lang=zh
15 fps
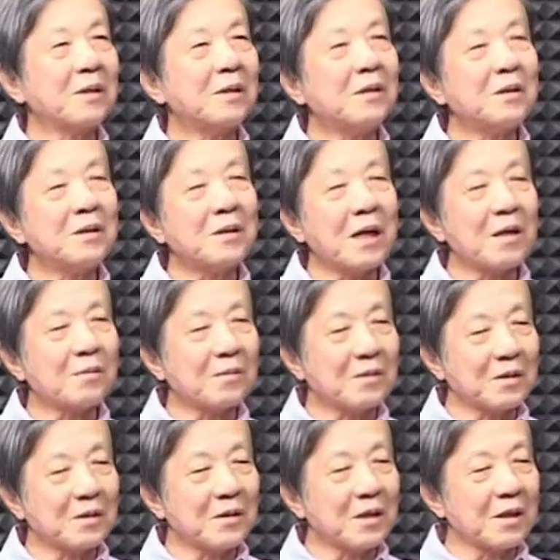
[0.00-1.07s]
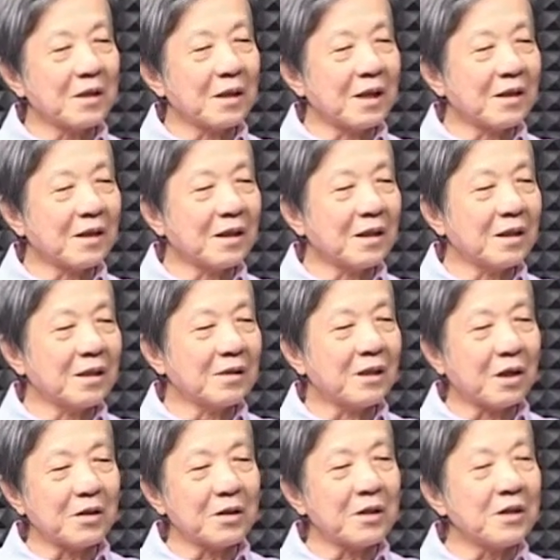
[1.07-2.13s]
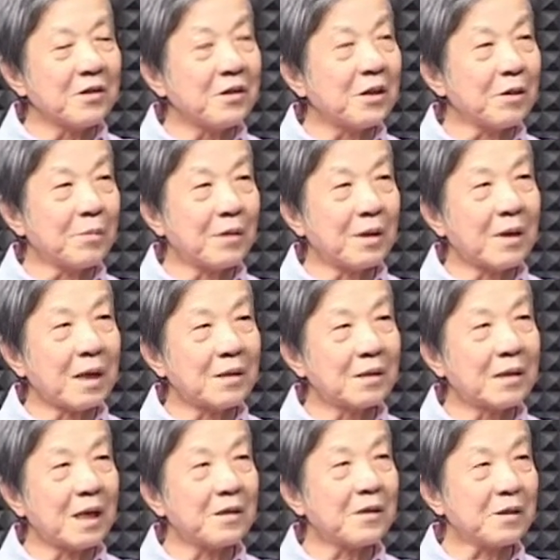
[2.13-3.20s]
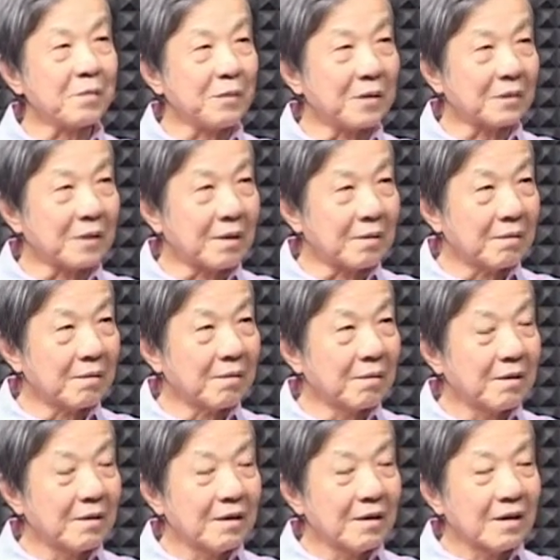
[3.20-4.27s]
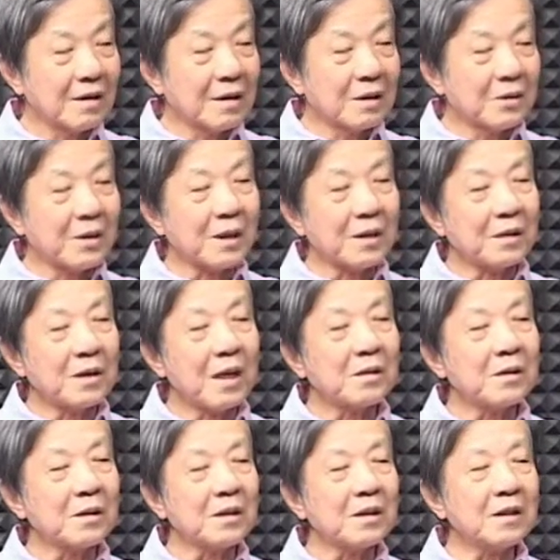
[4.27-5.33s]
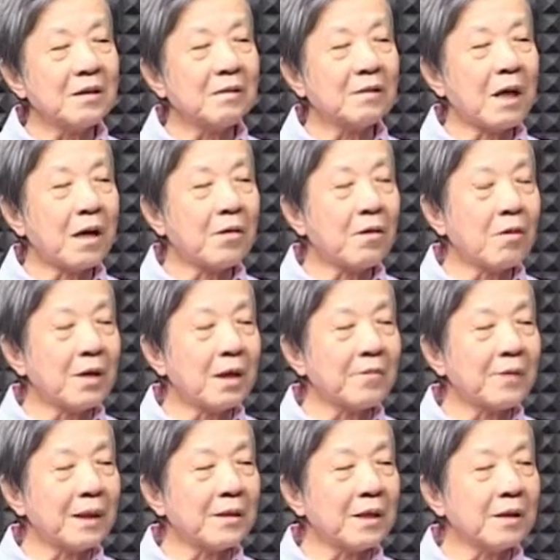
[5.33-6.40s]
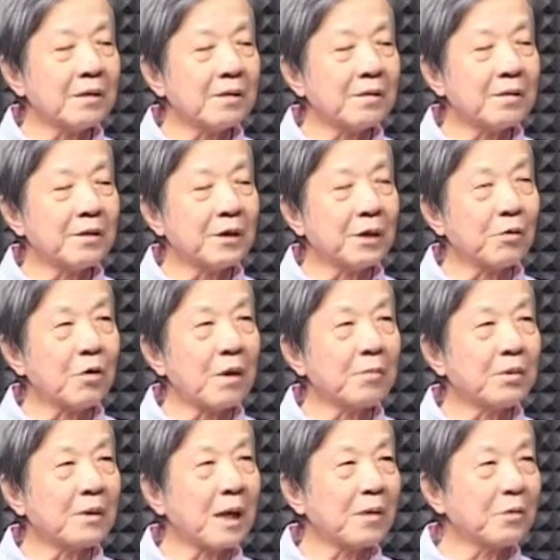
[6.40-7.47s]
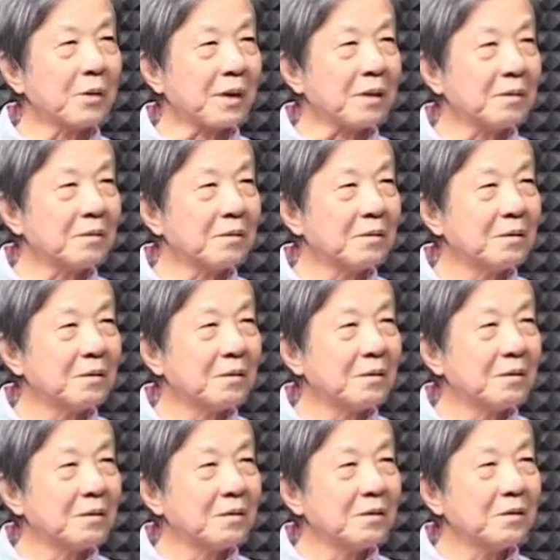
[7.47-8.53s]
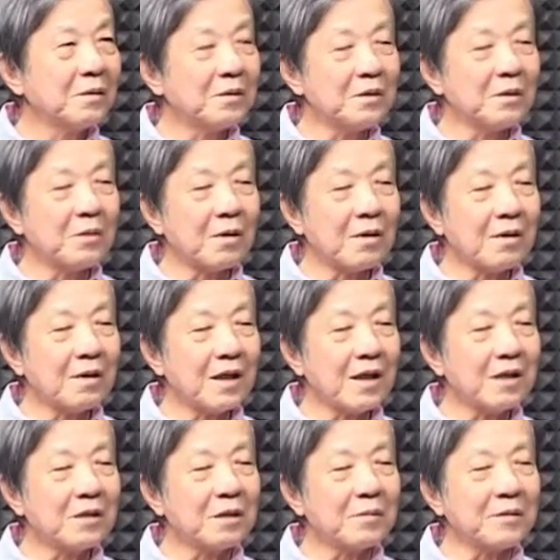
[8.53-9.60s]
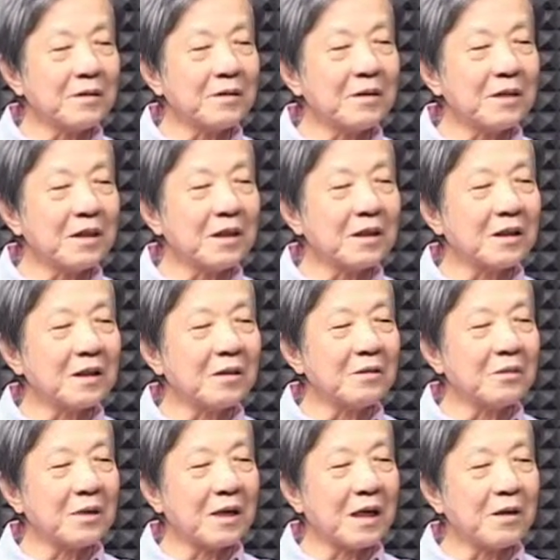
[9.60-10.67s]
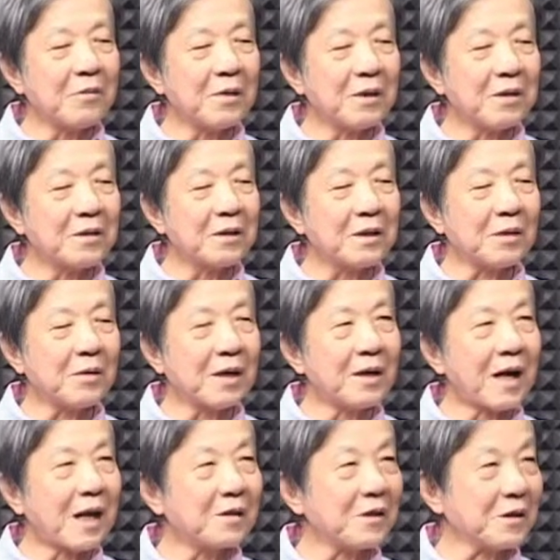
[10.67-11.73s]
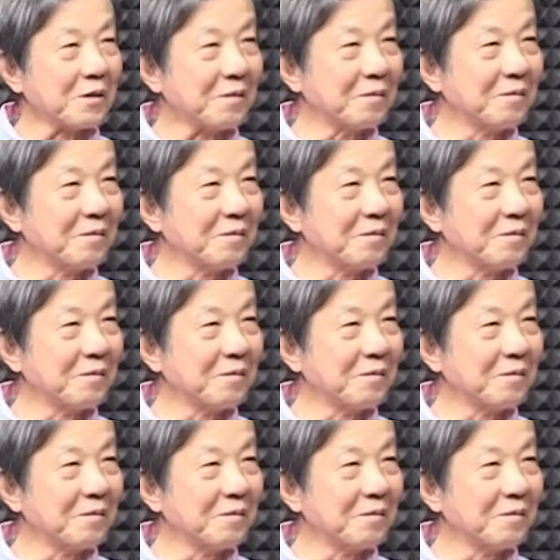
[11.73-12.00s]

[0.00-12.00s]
事实上，那个小提琴启蒙还是他启蒙的。哦，对，但只是他后来发现情况不太对啊，就是说，哎，怎么这个人越来越喜欢拉琴？